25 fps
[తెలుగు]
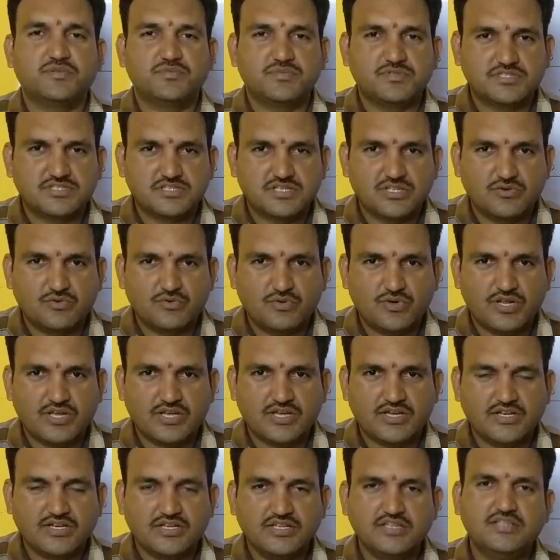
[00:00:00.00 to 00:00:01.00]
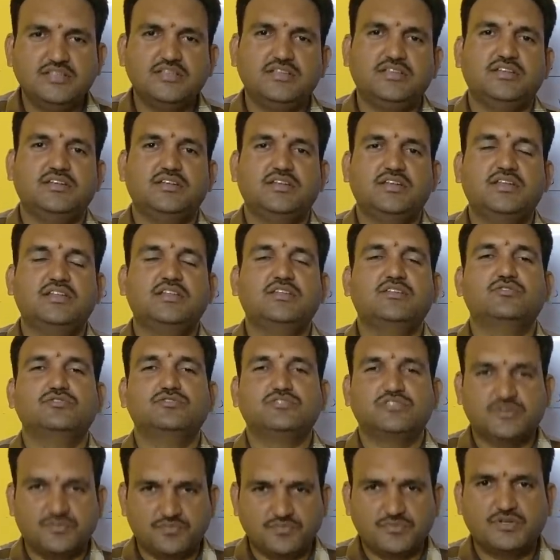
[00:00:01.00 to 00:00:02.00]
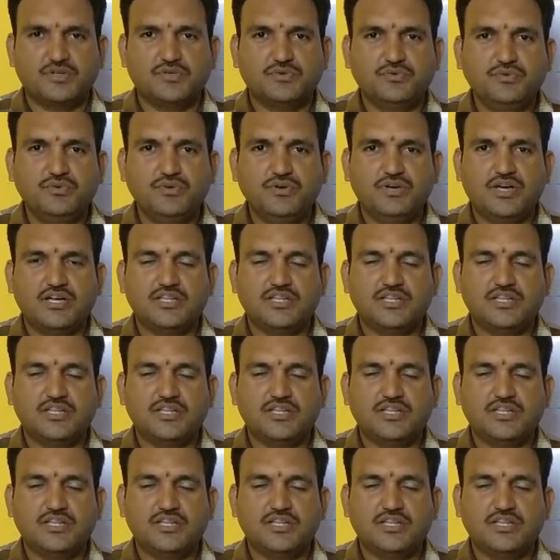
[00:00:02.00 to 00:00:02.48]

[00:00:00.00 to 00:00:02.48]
సమస్యలు ఉంటాయనేది నేను ఈరోజు చెప్తాను